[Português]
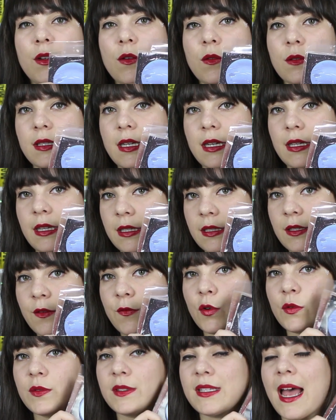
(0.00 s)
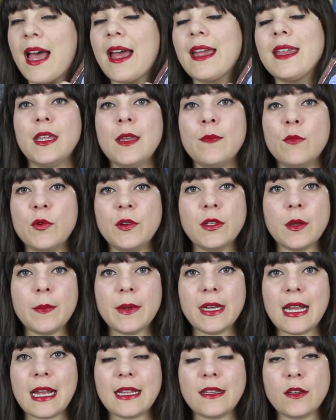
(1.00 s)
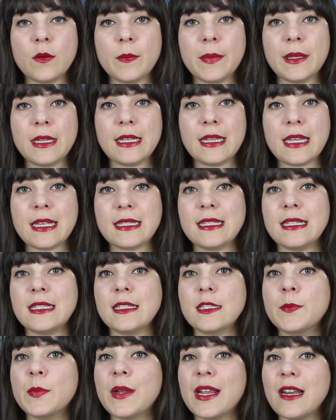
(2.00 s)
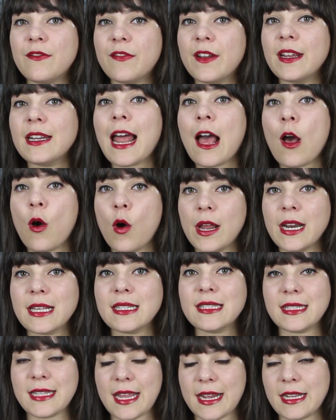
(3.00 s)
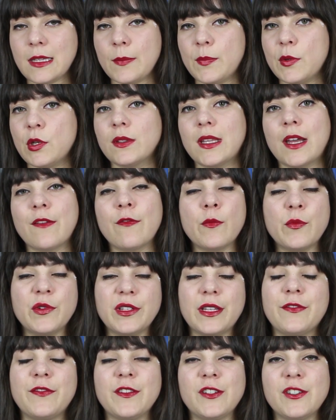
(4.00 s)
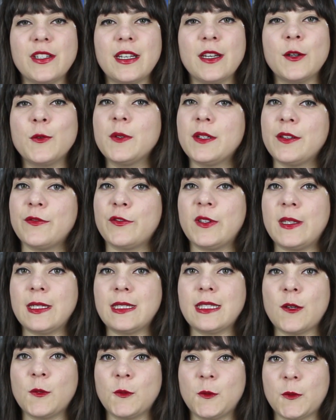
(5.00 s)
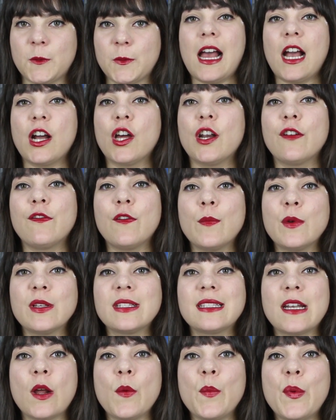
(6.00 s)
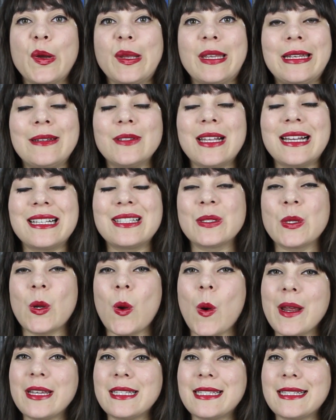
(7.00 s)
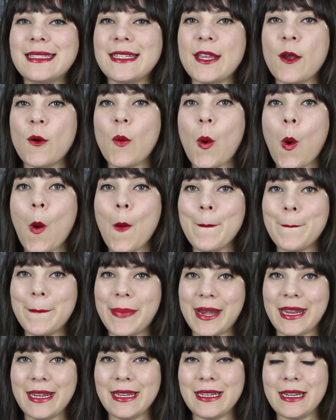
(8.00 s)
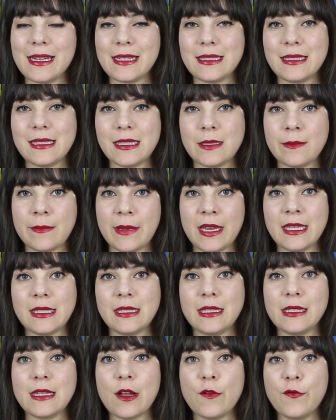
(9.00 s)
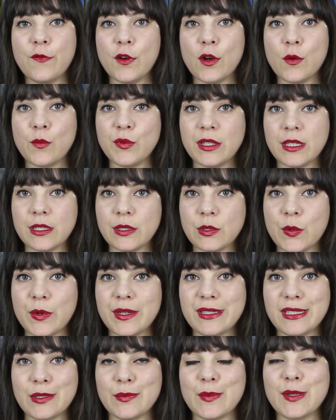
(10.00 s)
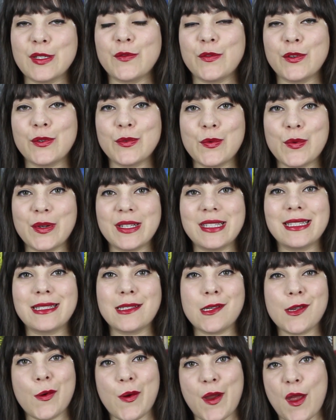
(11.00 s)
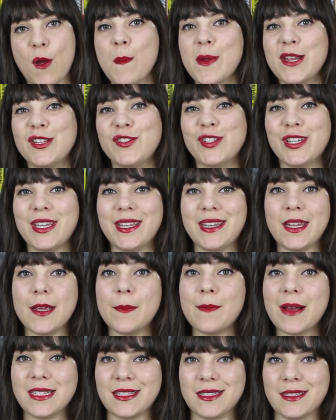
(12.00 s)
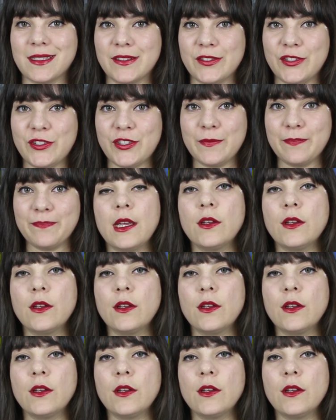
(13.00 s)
e com certeza eu vou usar. E muito obrigada, Companhia das Letras, porque ele veio na hora certa, porque eu tava muito afim de ler um livro desse autor. Agora eu vou mostrar um pouquinho das coisas que eu comprei nesses meses. Não foram muitas coisas, mas foram coisas que eu realmente queria bastante.